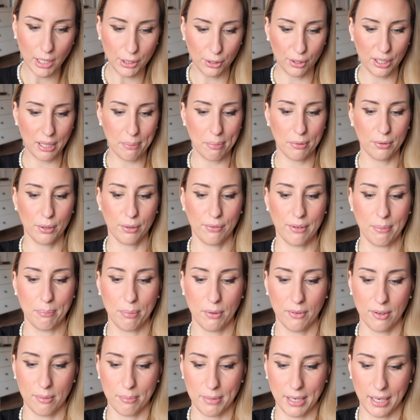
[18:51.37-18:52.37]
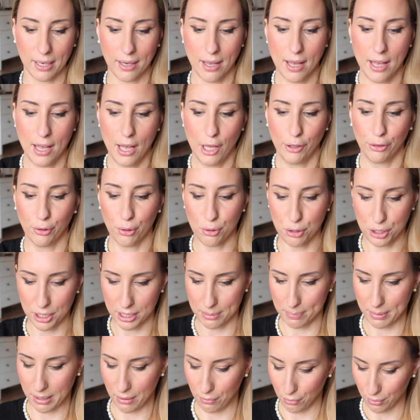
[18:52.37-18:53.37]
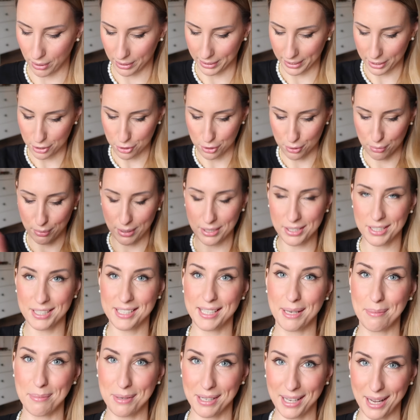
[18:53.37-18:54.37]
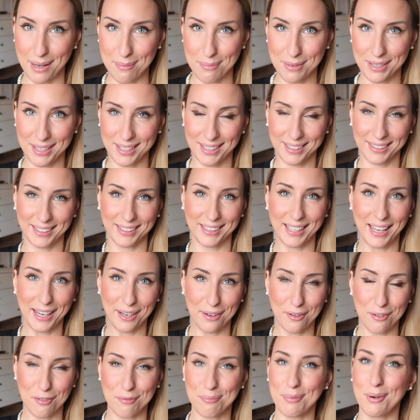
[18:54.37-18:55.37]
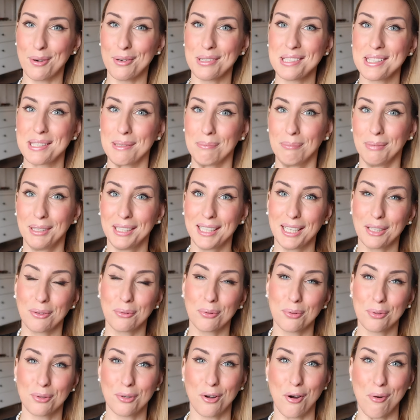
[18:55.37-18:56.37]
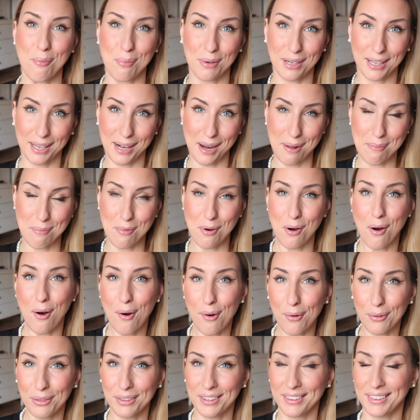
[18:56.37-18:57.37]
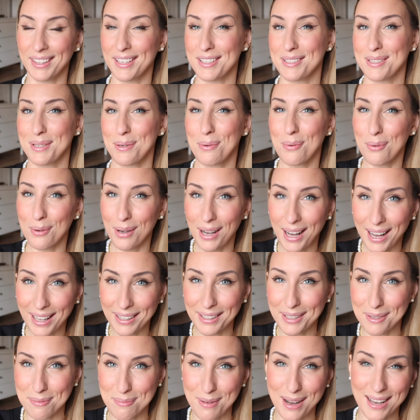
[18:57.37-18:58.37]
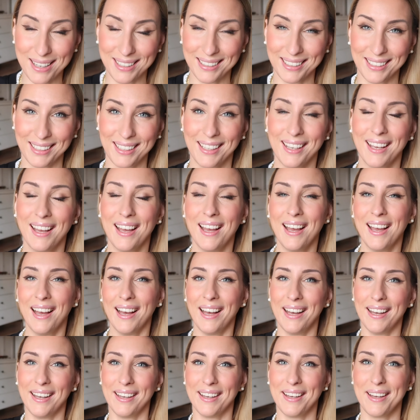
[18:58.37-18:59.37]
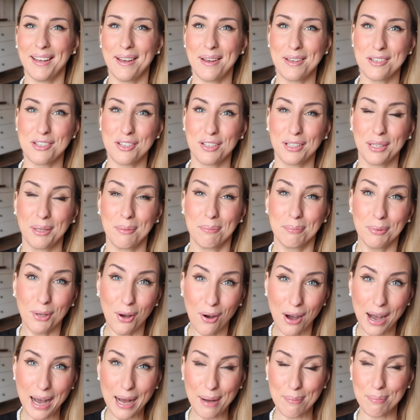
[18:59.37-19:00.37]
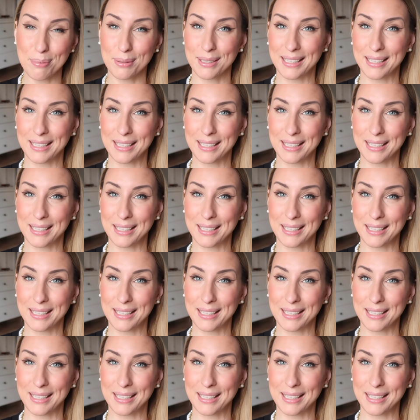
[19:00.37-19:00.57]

to na pewno Wam powiem, jak to się sprawuje. Także słuchajcie, zamykamy ten I Love Box miniaturką kremu od naszej ukochanej marki, e, czyli BioUp,